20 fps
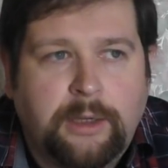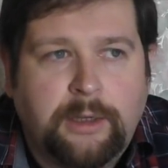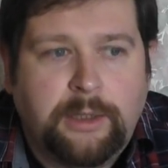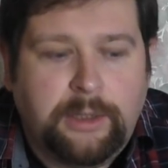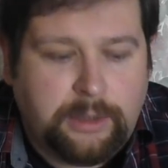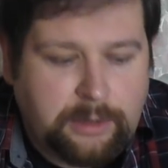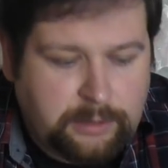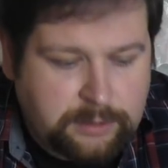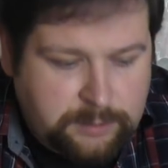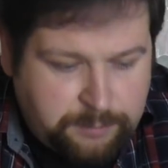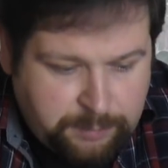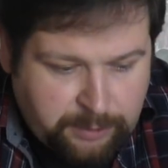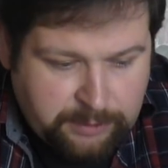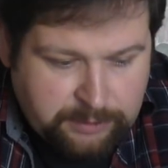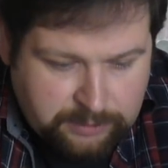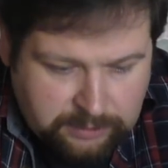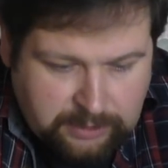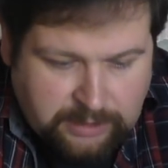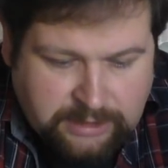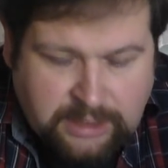И
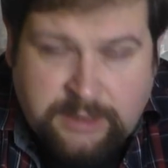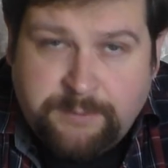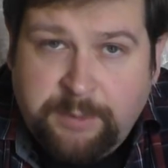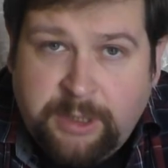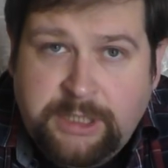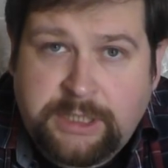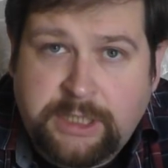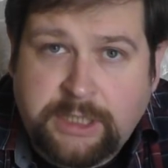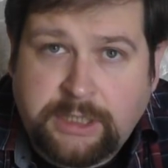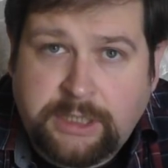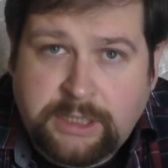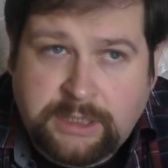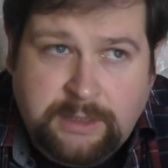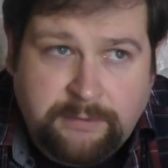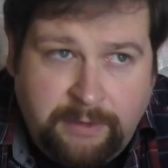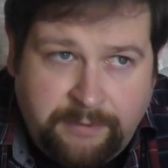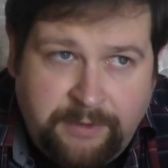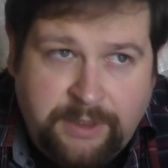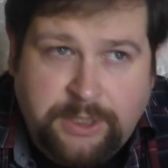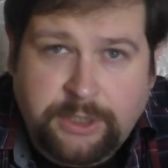спро- тогда спросить, если
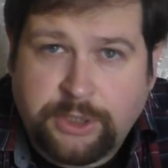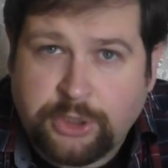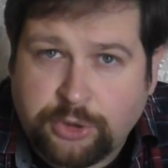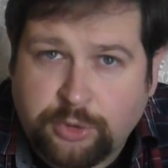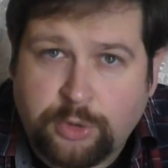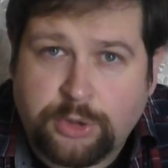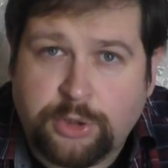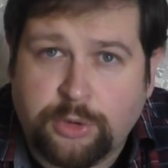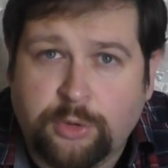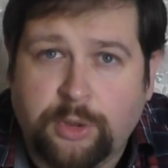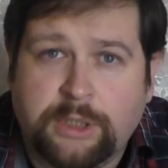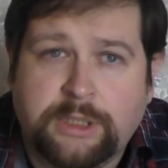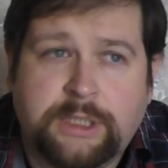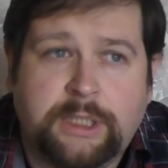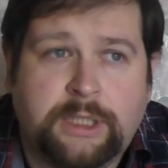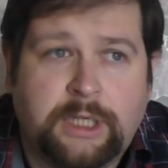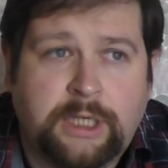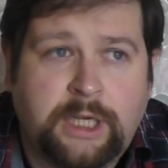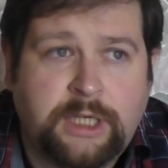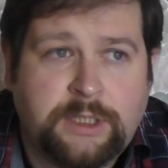вы видите, что
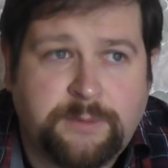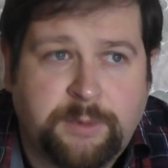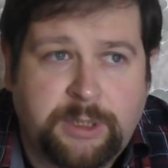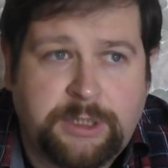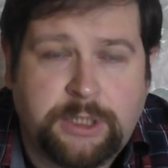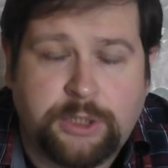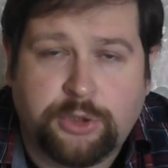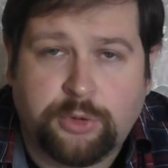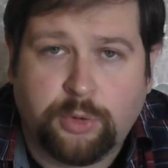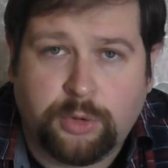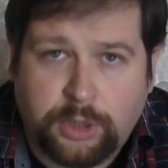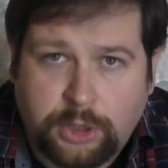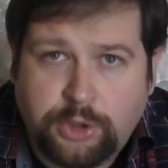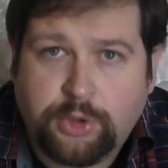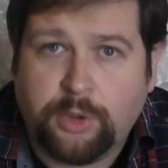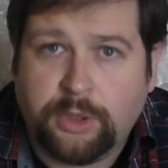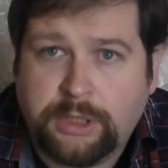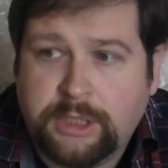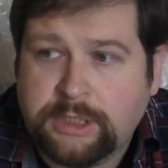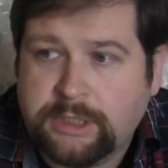ситуация такая, спросить, что
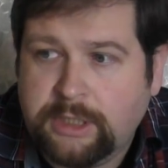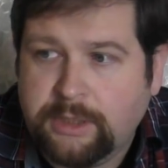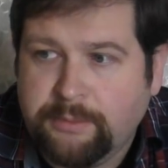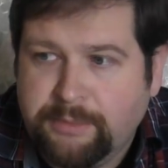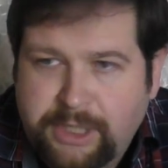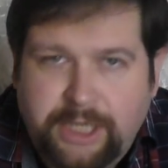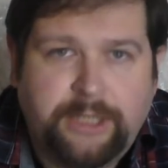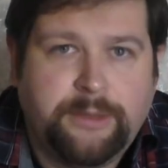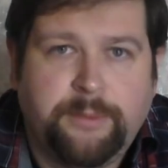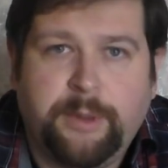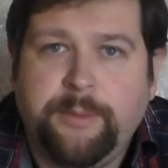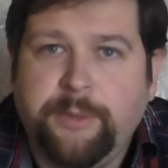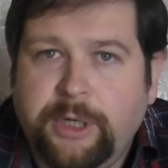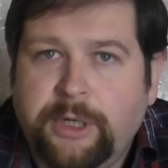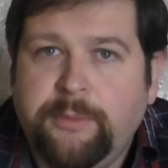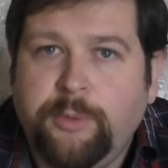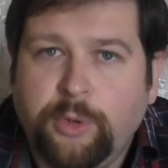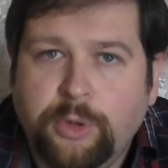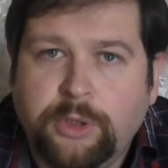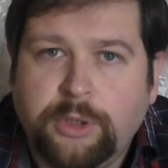хорошо, а если мне, например,
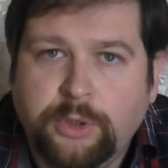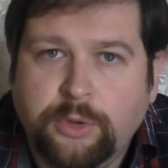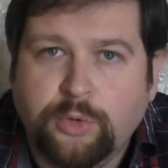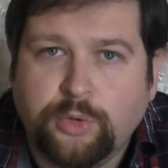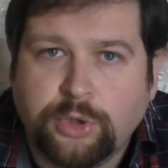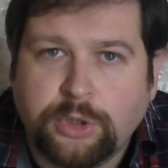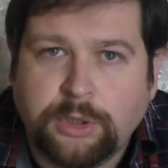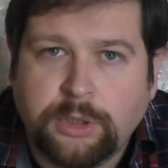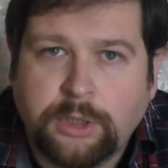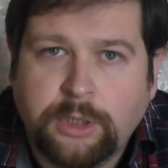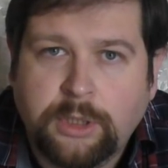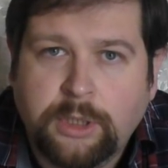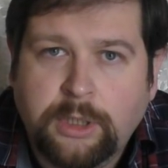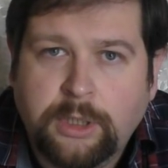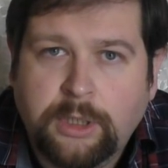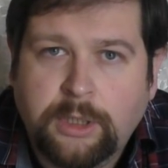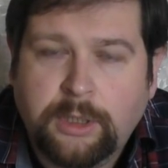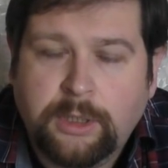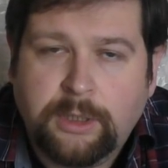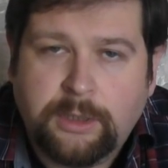ребенок не нужен?
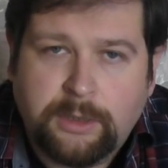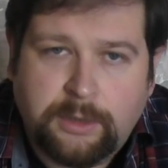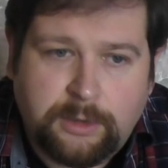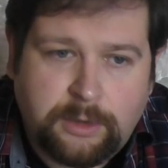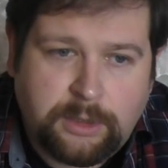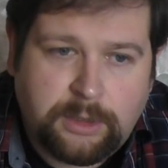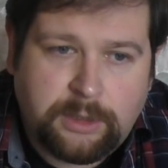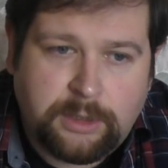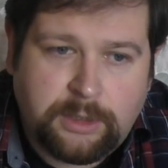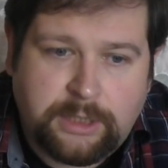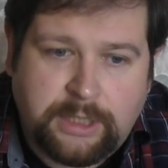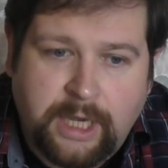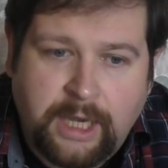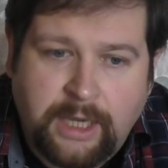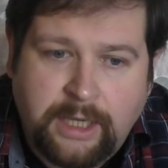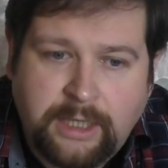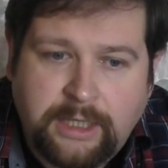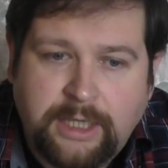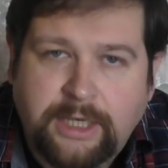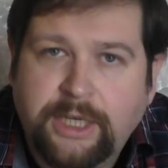
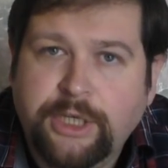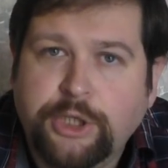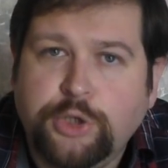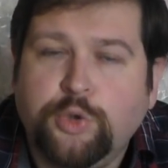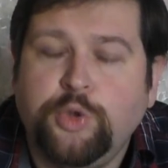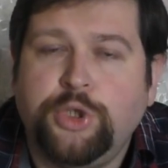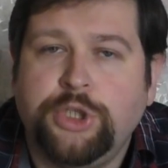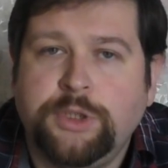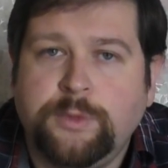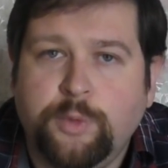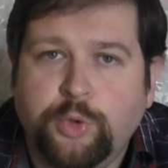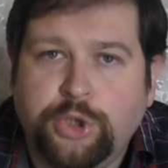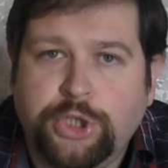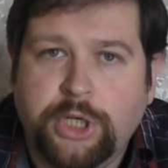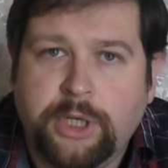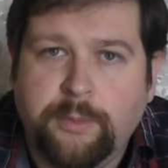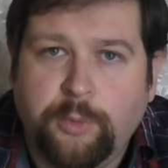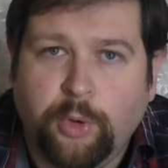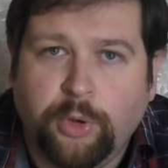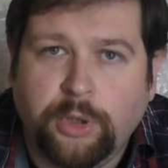Я или
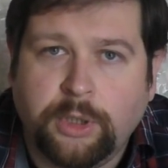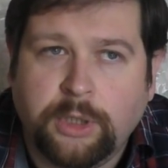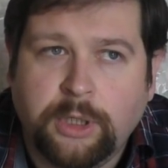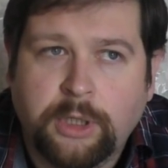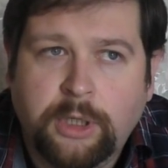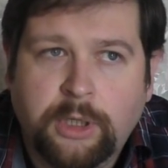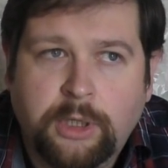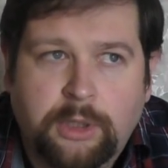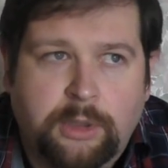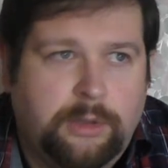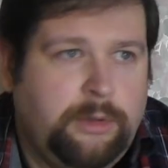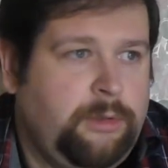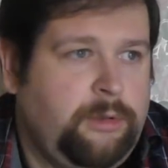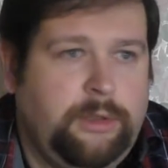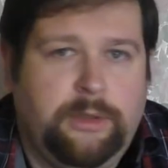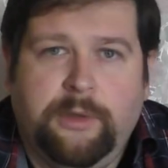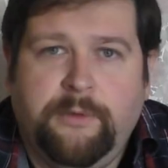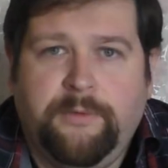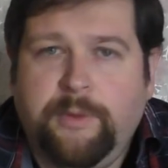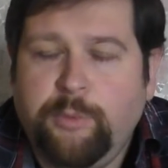несуществующий ребенок?
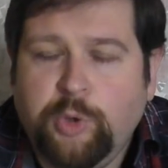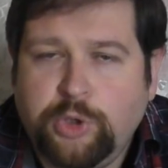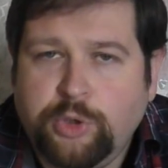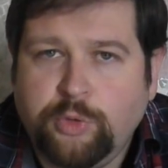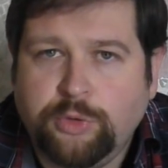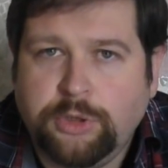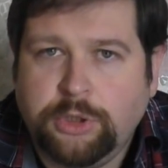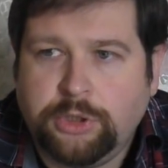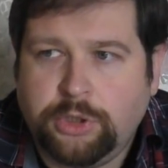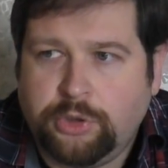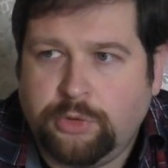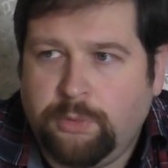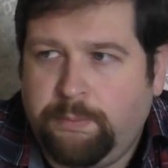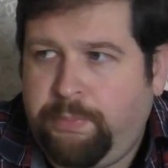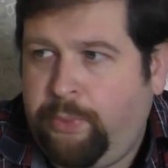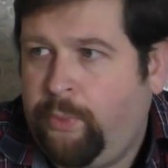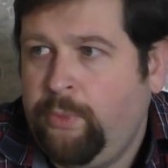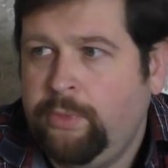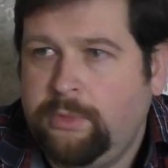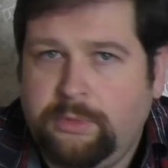И вы можете услышать, что
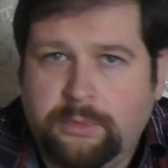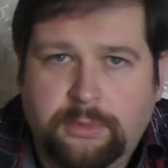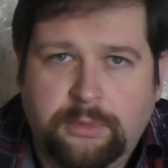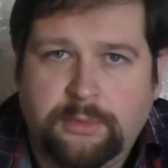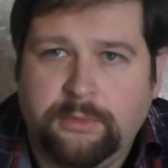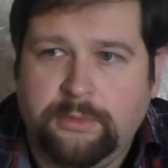Пфу,